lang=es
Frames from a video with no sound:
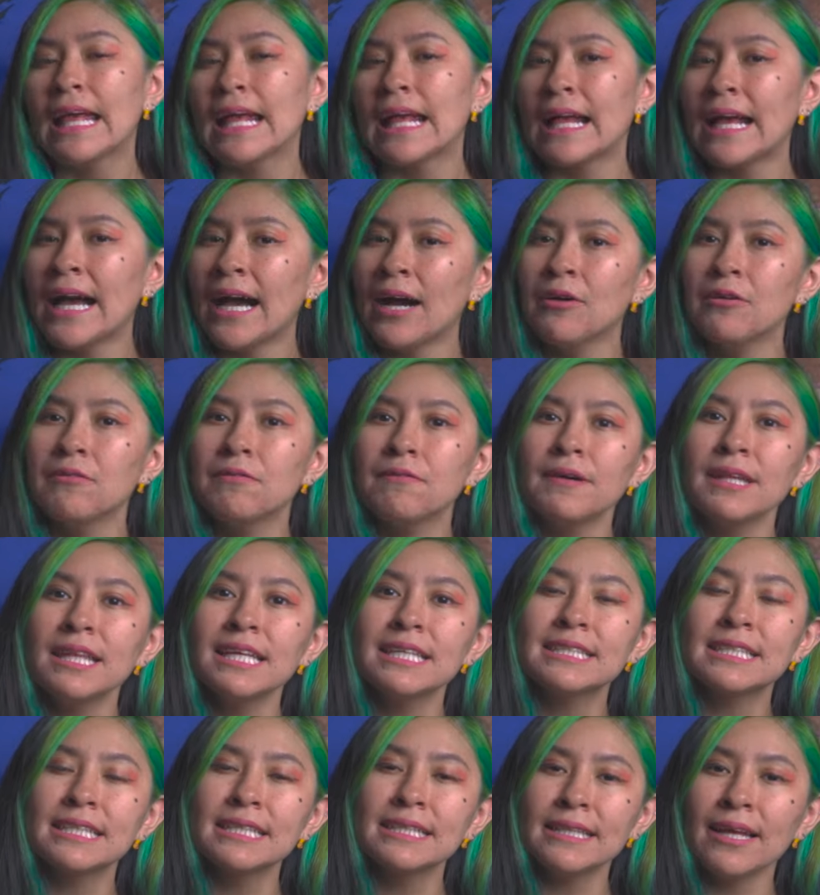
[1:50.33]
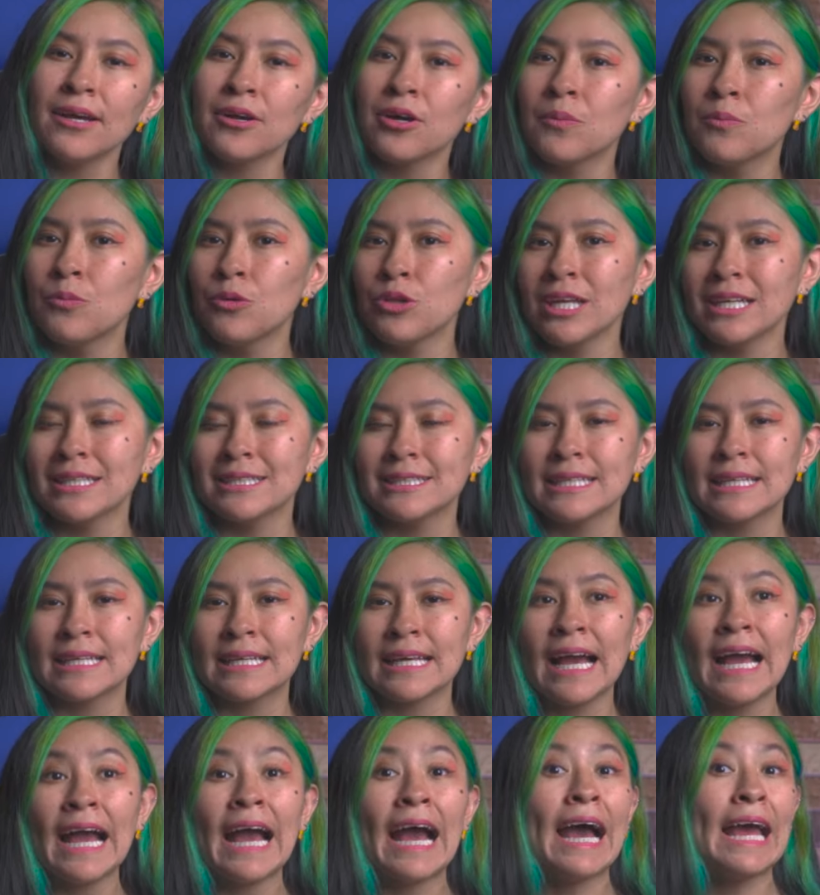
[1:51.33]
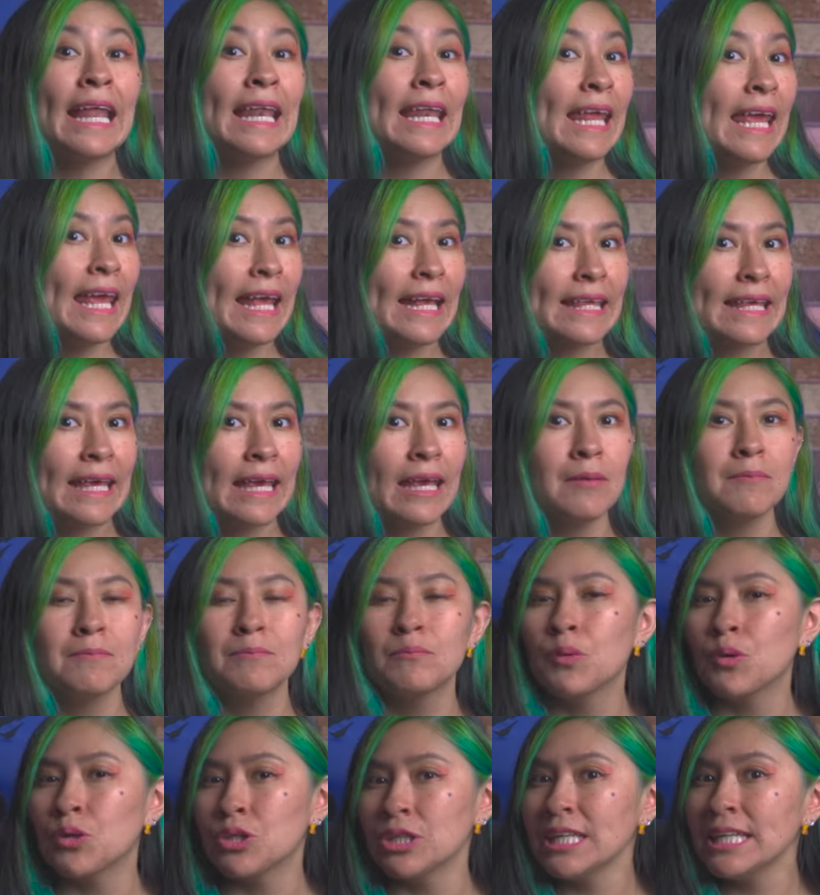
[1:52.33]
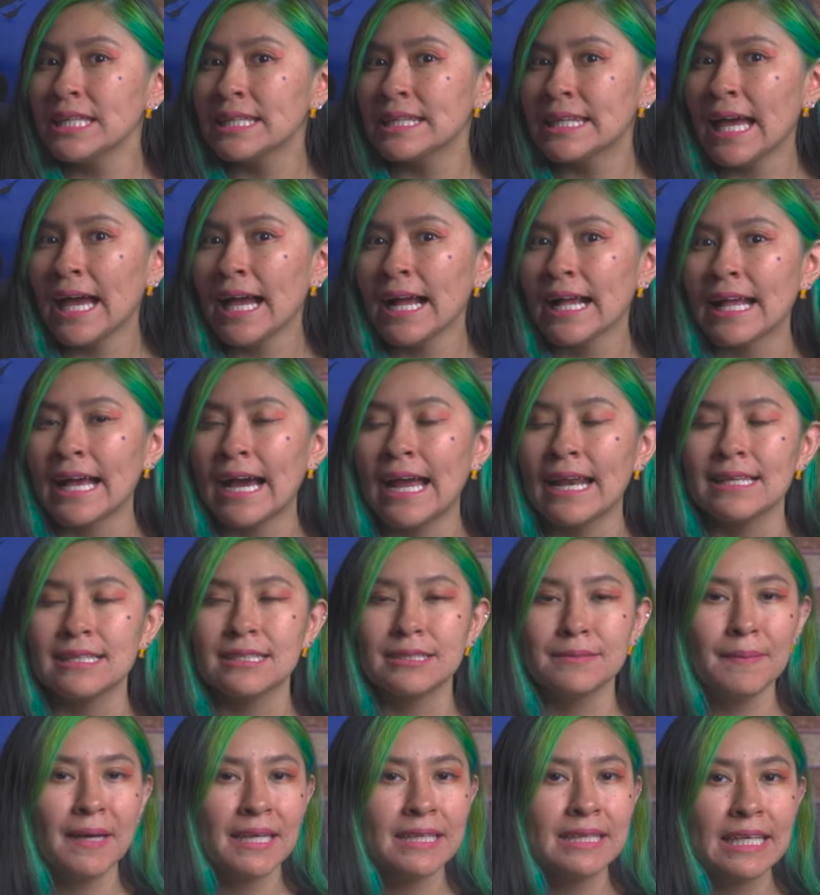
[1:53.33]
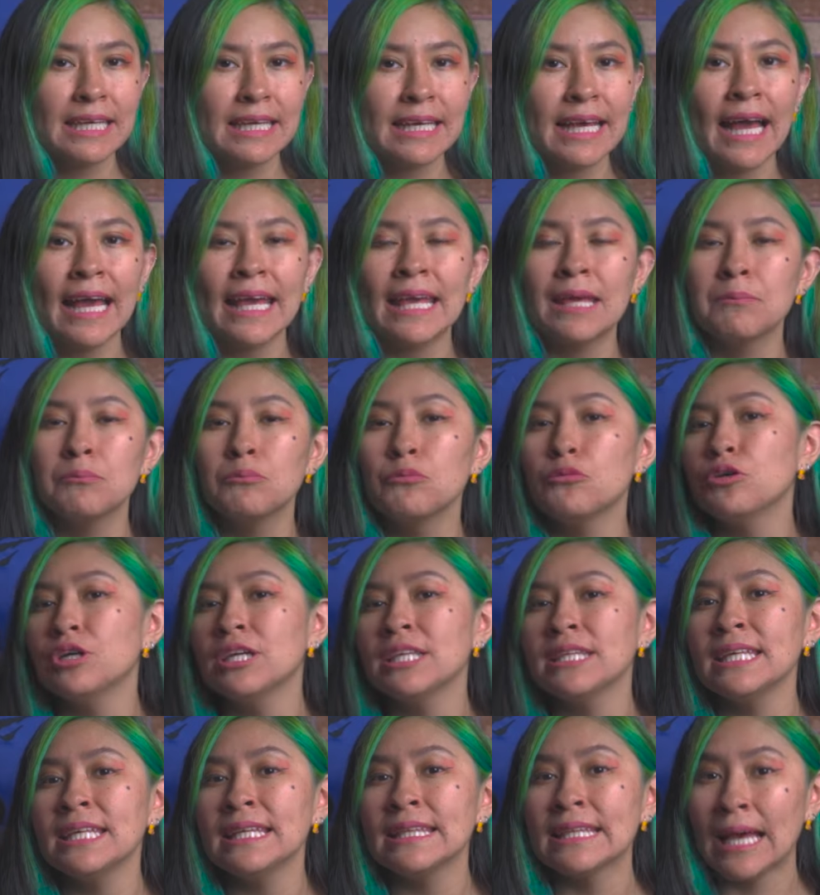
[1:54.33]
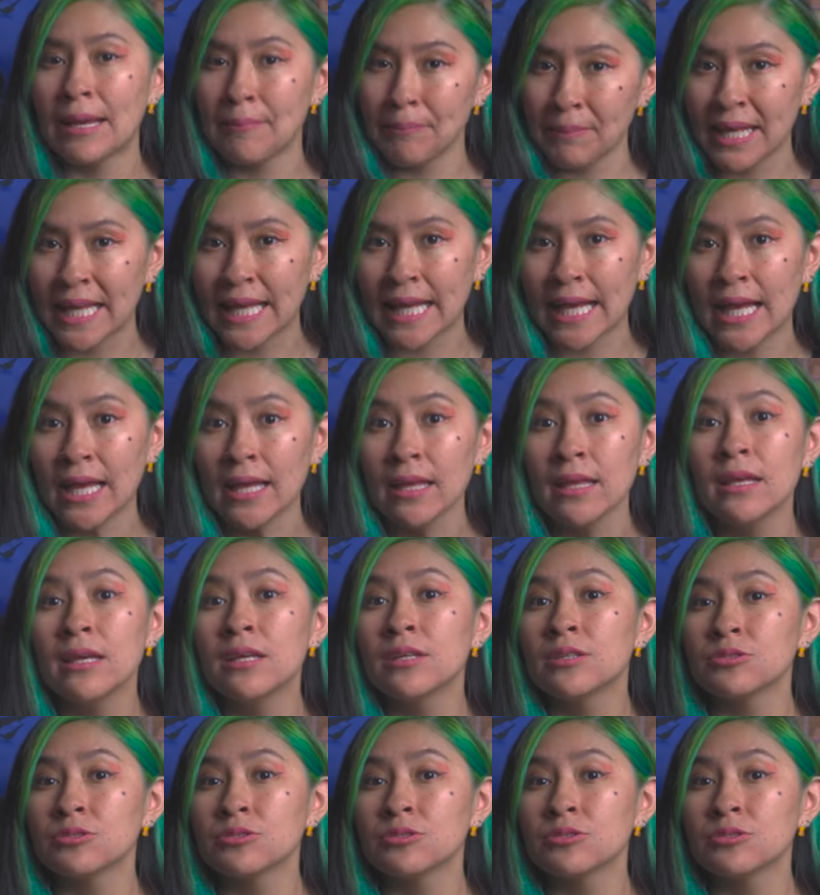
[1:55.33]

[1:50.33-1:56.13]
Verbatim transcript: Gao fue descrita como una chica alegre, bonita, carismática y muy dinámica.